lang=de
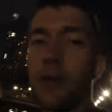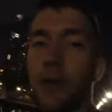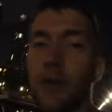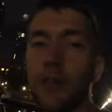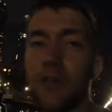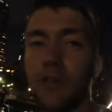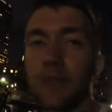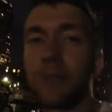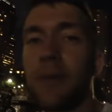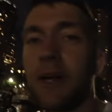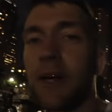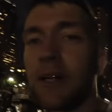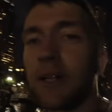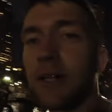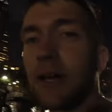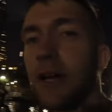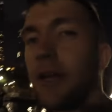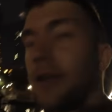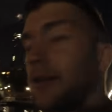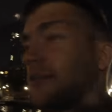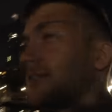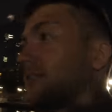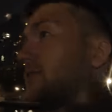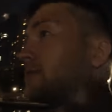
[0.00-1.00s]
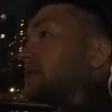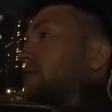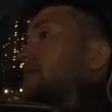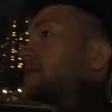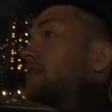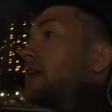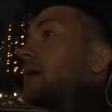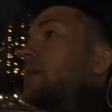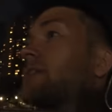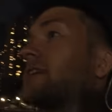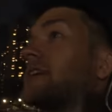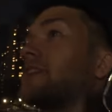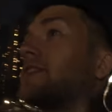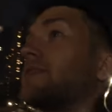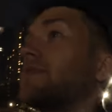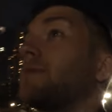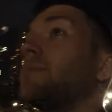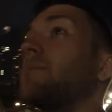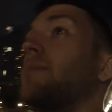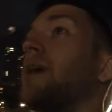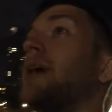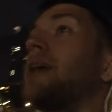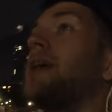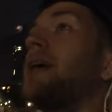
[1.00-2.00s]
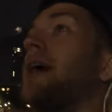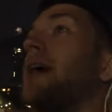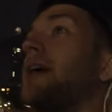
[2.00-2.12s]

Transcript: daraus was machen kann. Ansonsten habe ich jetzt mein